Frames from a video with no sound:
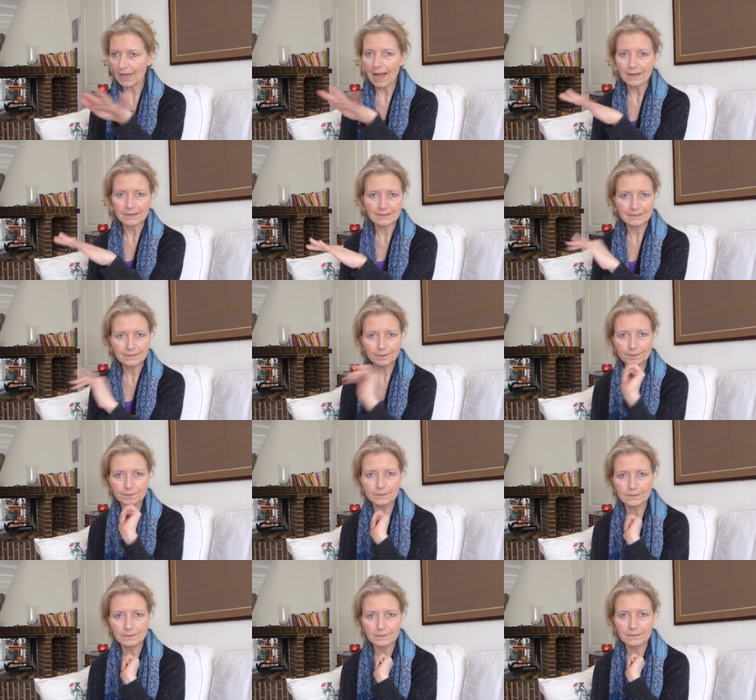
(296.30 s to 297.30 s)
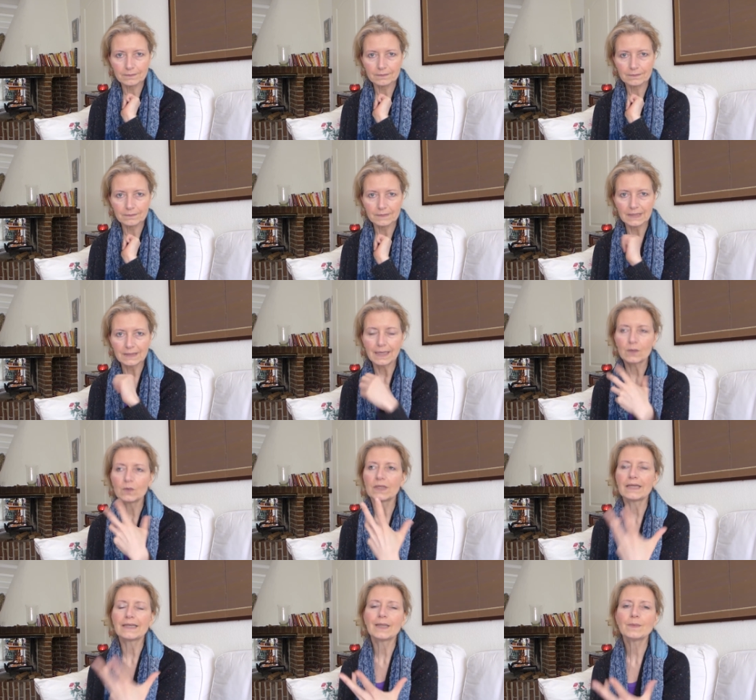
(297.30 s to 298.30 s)
Achsen,
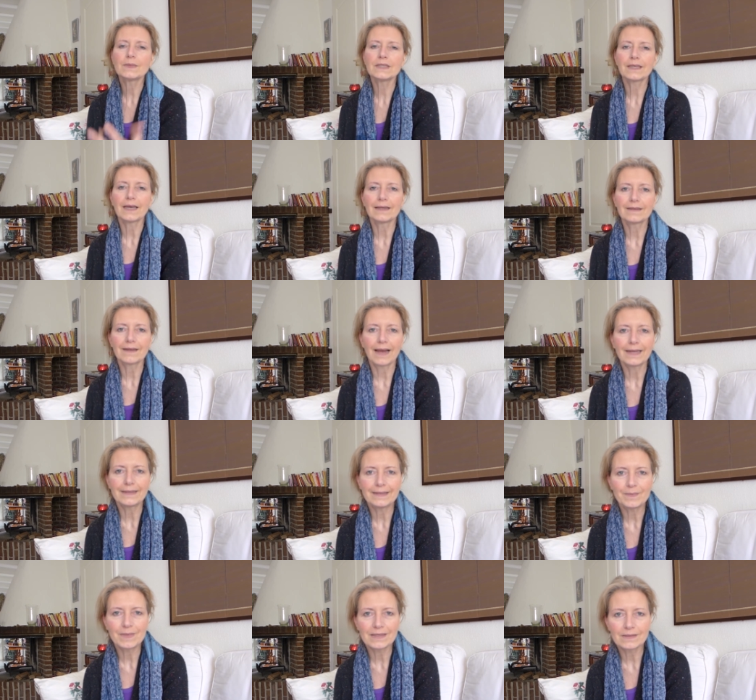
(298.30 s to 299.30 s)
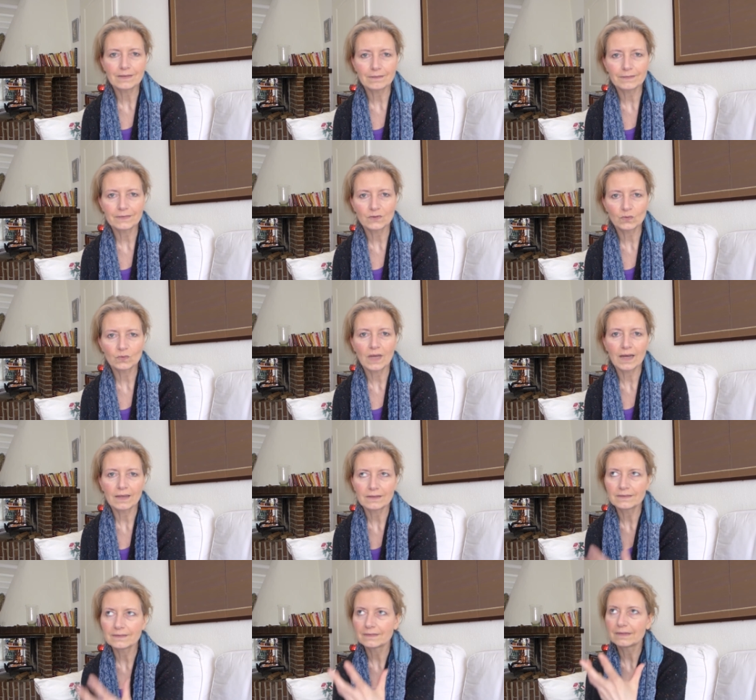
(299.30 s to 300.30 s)
dadurch ergibt sich ein
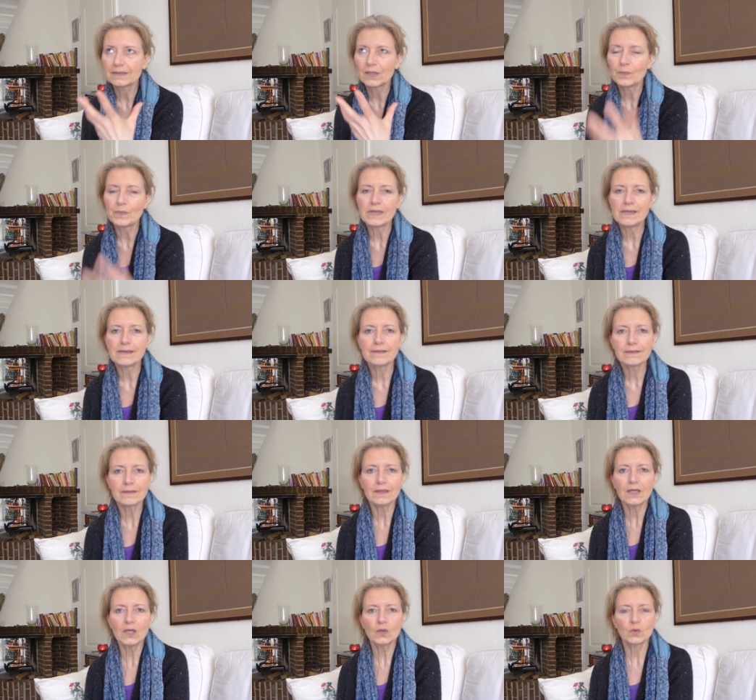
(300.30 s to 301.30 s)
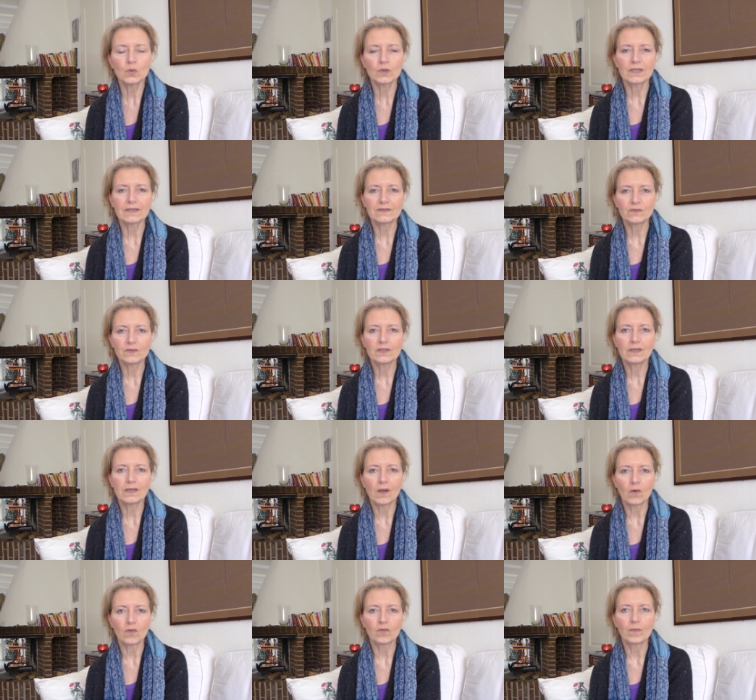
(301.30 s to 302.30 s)
dreidimensionales Gebilde, durch das wir
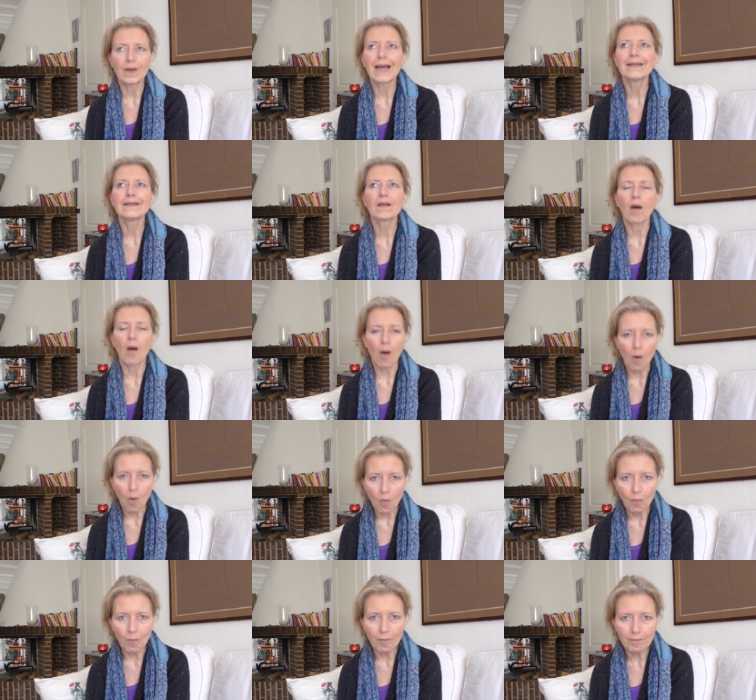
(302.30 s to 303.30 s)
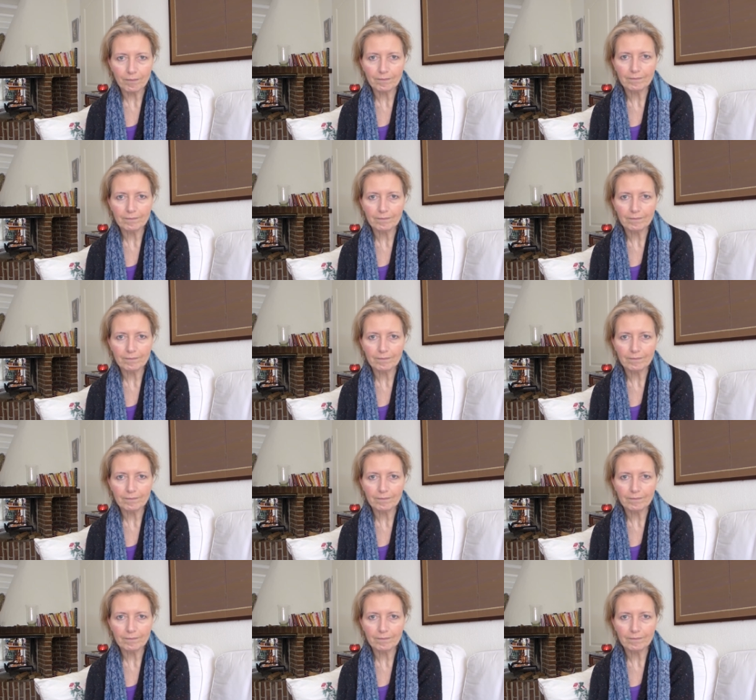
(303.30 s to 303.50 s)
laufen, ein Raum.